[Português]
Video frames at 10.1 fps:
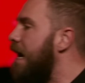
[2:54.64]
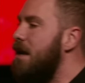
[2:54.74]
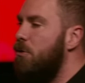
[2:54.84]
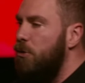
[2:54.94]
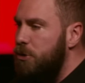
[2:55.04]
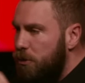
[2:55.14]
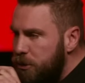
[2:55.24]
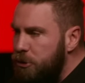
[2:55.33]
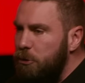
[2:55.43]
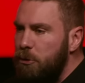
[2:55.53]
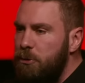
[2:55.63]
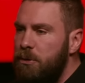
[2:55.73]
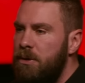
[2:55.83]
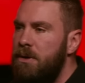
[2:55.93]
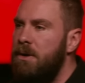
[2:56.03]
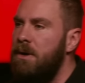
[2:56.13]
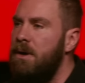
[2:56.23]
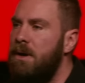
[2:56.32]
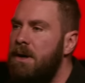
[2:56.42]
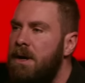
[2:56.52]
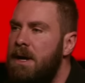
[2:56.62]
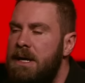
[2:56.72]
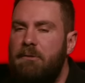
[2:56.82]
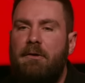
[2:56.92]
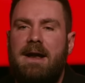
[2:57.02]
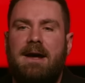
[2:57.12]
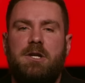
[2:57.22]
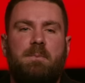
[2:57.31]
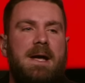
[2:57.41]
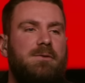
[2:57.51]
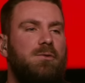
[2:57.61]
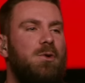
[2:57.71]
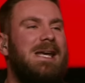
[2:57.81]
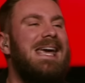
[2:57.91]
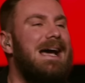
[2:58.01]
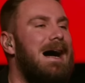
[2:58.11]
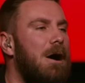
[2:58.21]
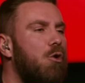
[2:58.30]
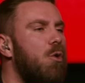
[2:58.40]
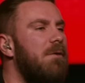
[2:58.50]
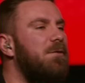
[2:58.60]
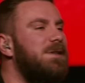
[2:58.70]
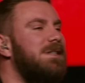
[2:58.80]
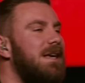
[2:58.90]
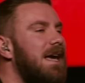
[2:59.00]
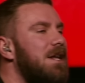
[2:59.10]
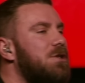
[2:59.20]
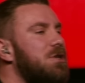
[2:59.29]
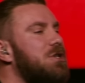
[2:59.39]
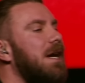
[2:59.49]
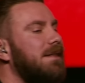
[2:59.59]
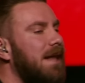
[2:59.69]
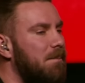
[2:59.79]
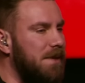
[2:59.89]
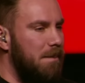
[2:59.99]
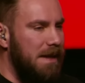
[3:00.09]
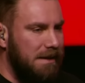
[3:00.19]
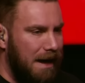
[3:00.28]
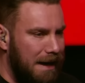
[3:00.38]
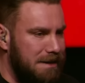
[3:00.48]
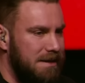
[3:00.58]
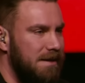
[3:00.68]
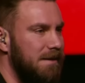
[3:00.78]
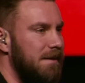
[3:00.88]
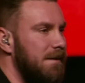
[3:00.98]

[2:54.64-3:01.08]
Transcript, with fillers: E aí ele encontrou um estudo que fala a respeito do QA, é coeficiente de adaptabilidade.